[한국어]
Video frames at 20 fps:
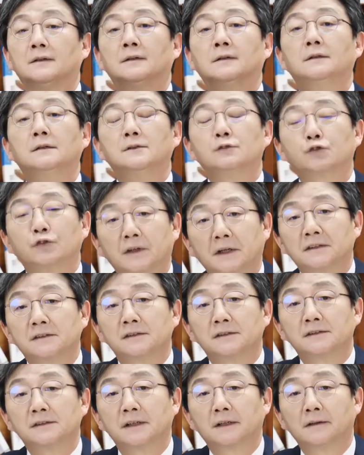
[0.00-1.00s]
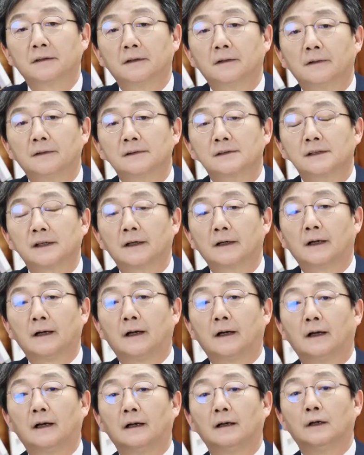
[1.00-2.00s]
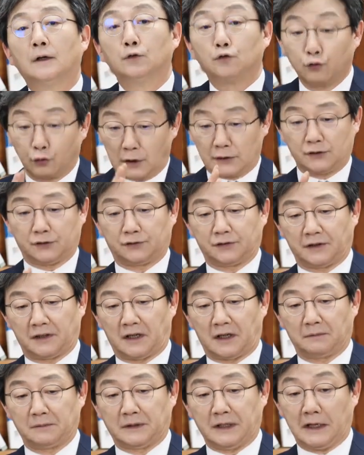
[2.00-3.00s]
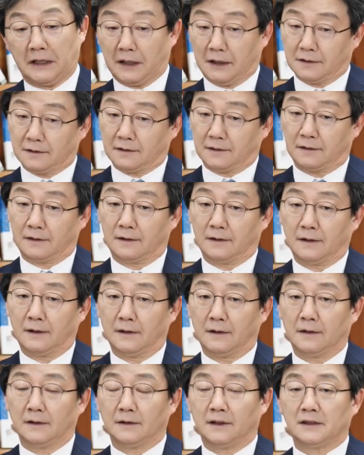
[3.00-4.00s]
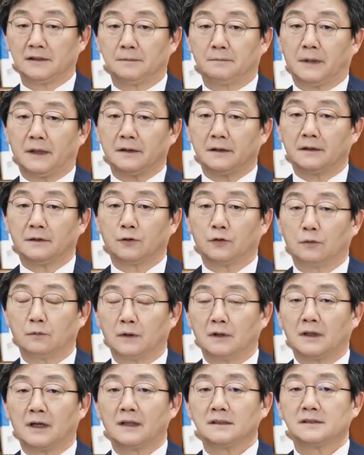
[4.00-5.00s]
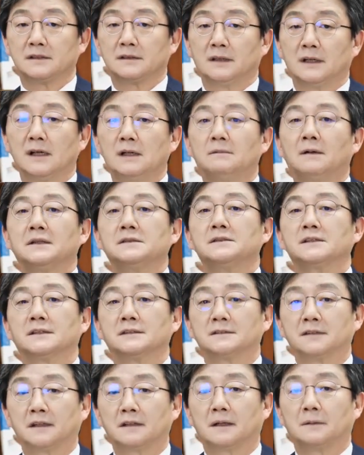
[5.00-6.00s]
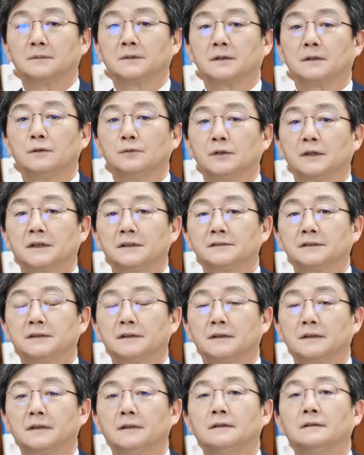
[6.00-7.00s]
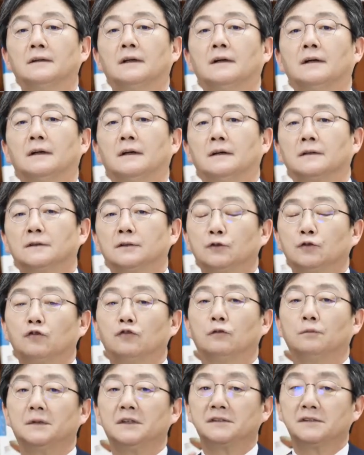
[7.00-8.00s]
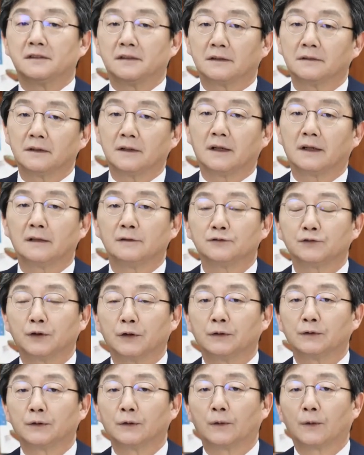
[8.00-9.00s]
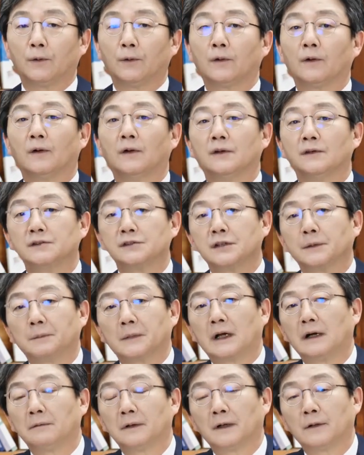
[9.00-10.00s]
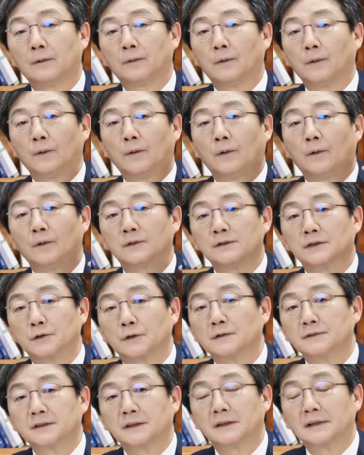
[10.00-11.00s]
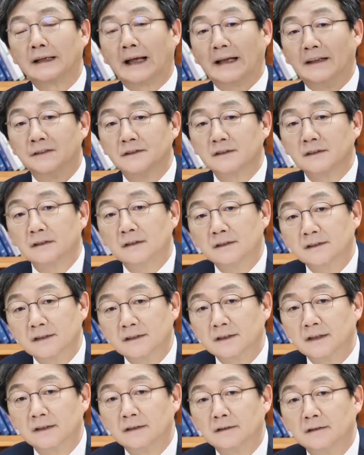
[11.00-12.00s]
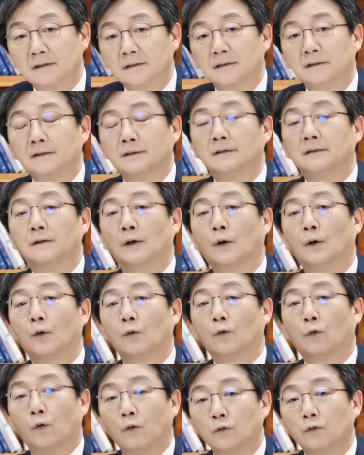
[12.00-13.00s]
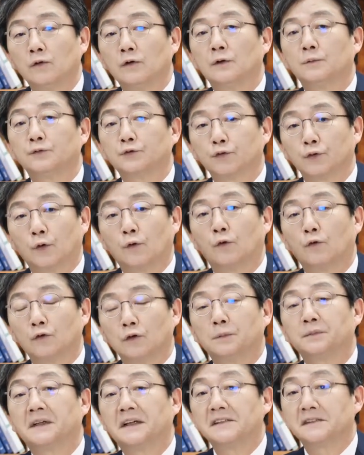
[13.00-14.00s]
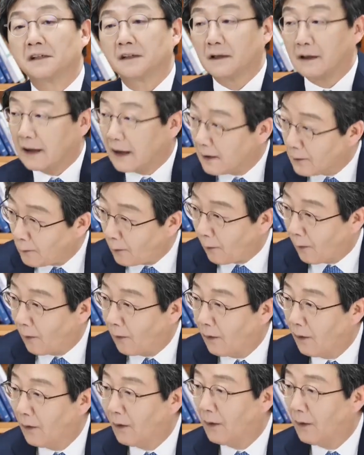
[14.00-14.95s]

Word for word: 늘 주택 정책은 제가 두 가지로 생각합니다. 하나는 내집 마련의 꿈을 가진 일반적인 사람들을 위해서는 그 꿈이 실현될 수 있도록 집값하고 전월세를 안정을 시키는 그런 공급 수요 공급 대책을 하고